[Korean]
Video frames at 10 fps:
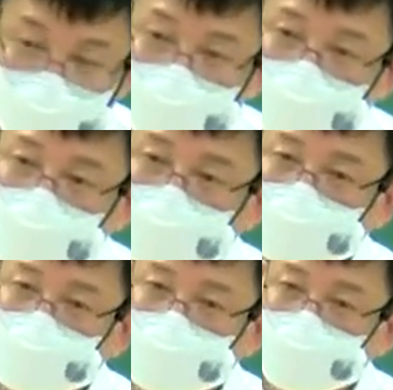그랬죠.
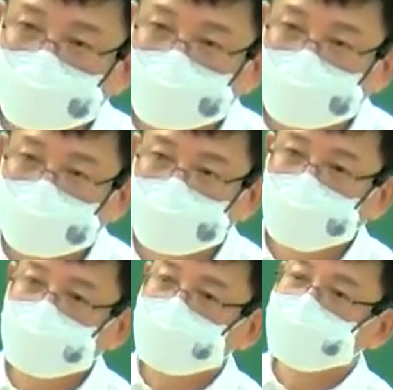이게
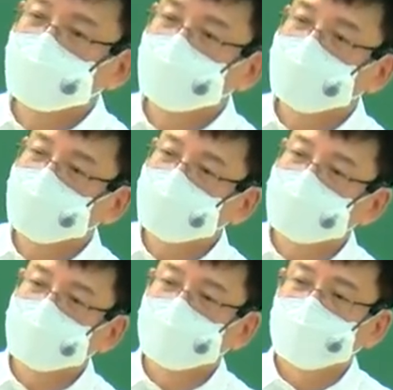아까 그거예요. 뭐요?
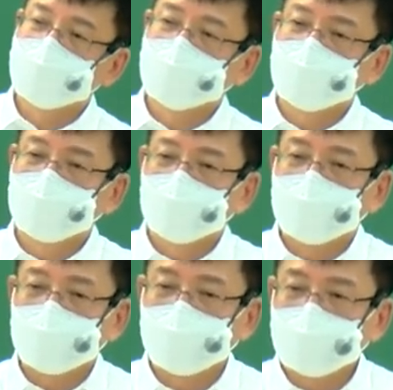
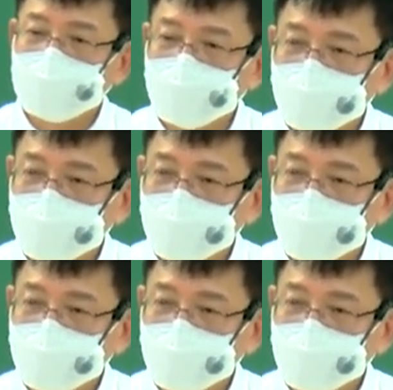계약이